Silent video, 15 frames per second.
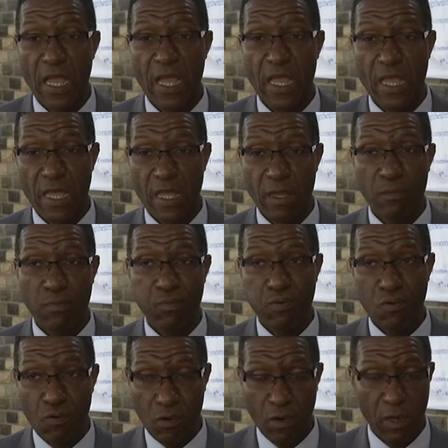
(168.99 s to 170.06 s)
Et
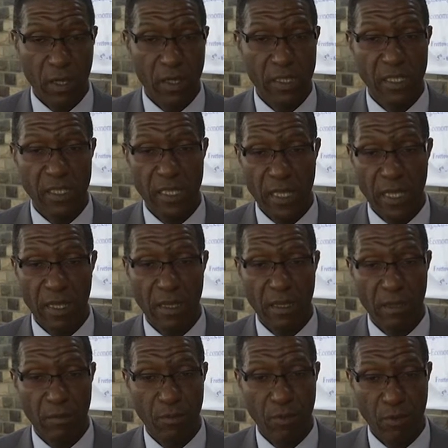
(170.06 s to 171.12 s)
pour ces
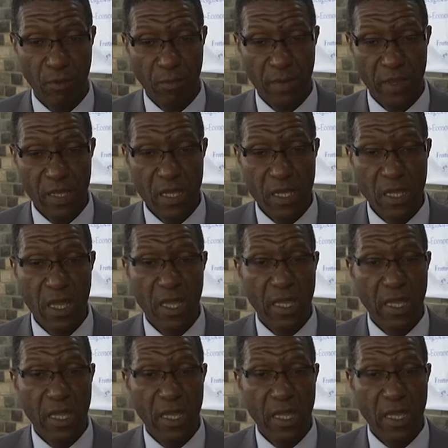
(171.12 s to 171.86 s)
bureaux pays,